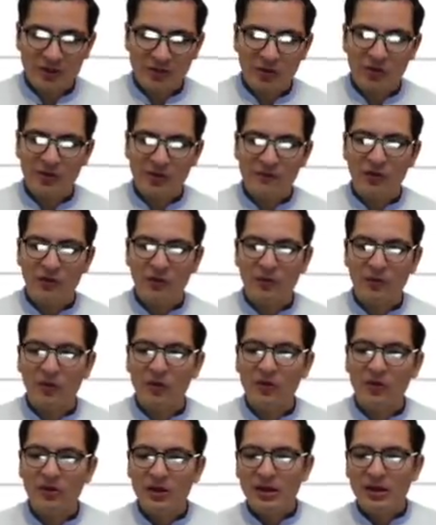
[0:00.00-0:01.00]
según
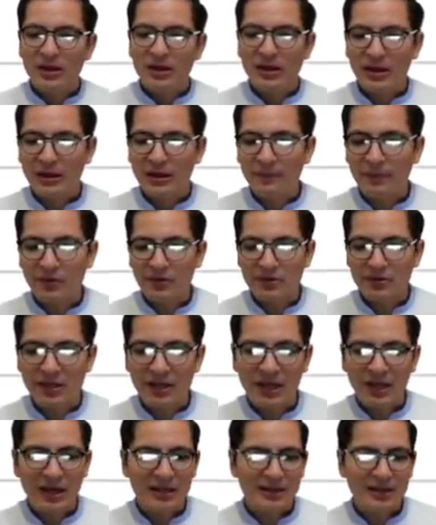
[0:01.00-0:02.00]
informó la
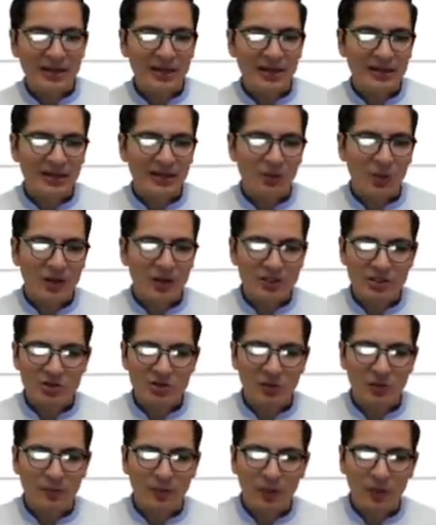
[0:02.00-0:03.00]
reportera de The
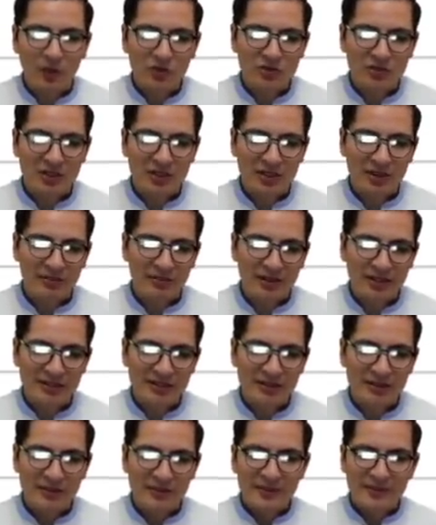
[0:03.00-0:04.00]
Washington Post a
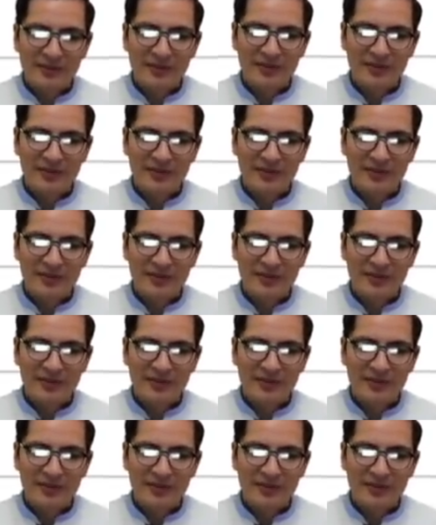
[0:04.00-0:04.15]
través